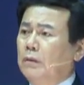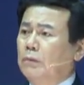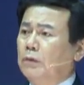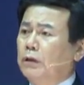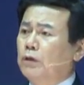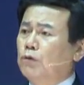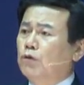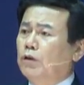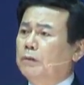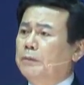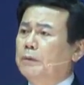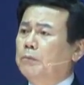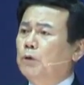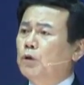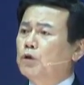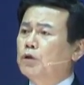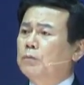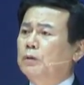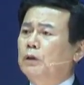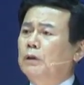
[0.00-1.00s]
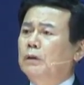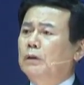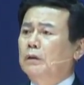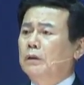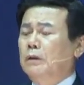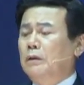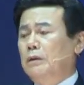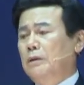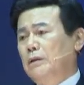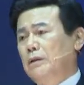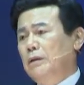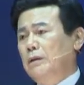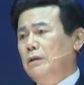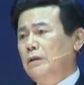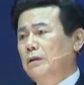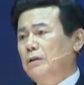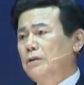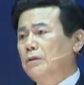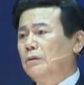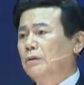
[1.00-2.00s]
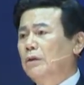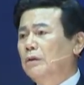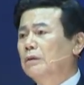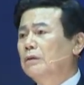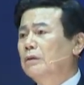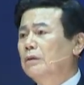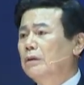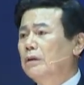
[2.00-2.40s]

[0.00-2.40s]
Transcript: 우리 주님의 모습을 성경은